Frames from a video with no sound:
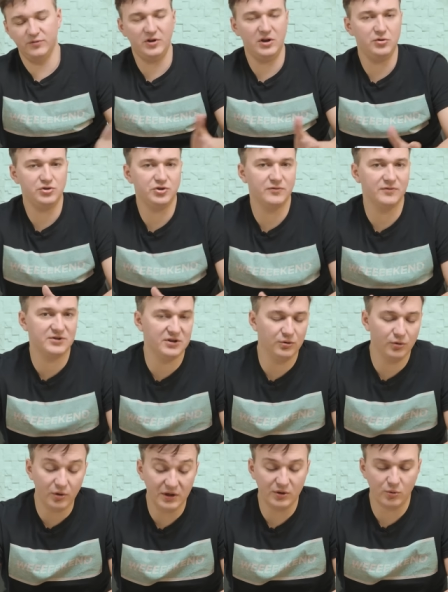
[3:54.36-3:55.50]
выдающегося,
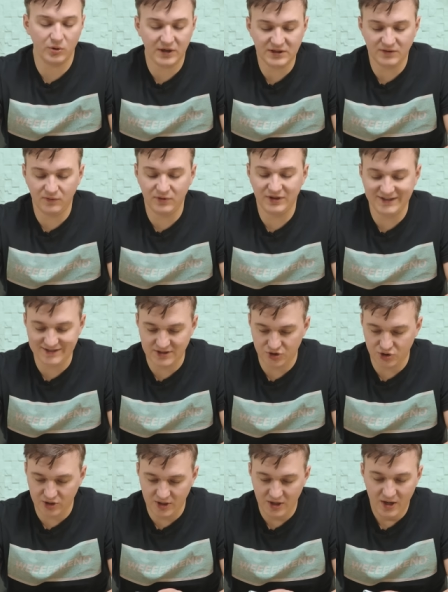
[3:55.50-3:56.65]
но и ругать его не за
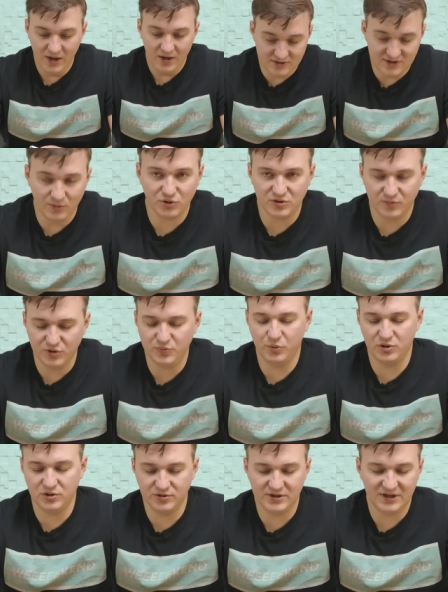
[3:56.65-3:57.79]
что. Само собой
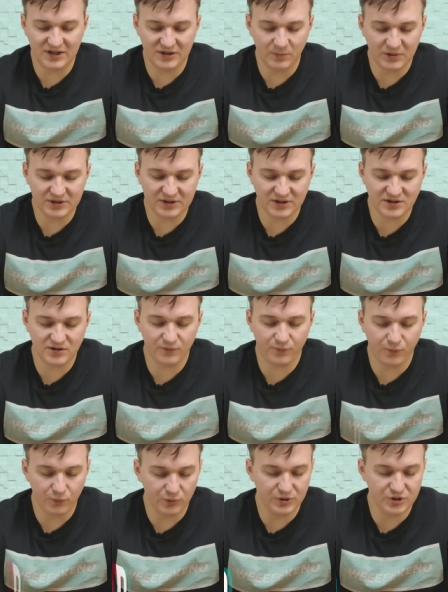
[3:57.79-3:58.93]
используется OLED-матрица,
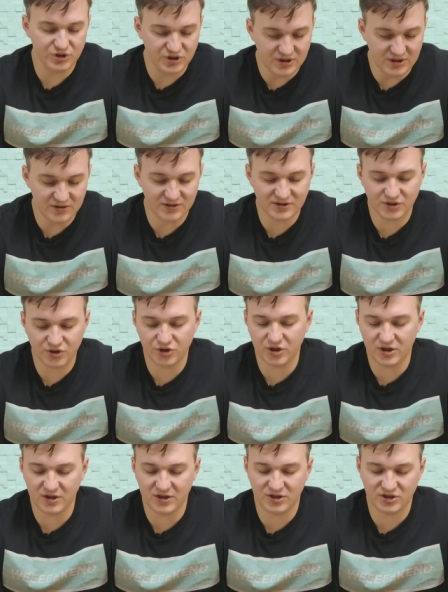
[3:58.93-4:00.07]
Full HD
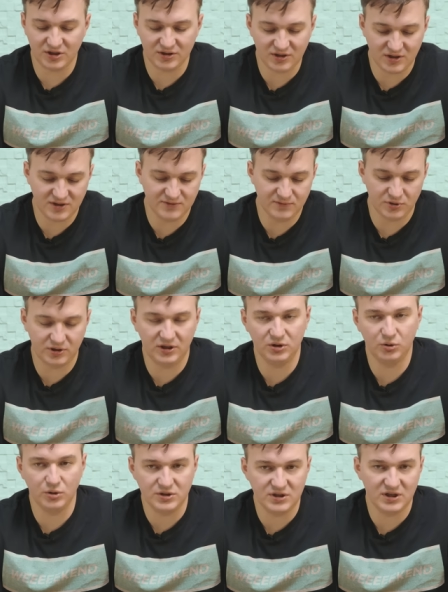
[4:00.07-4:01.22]
разрешение, частота развертки
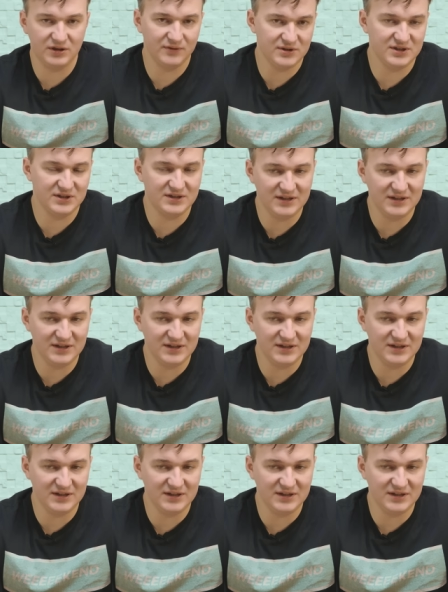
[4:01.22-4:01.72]
до 120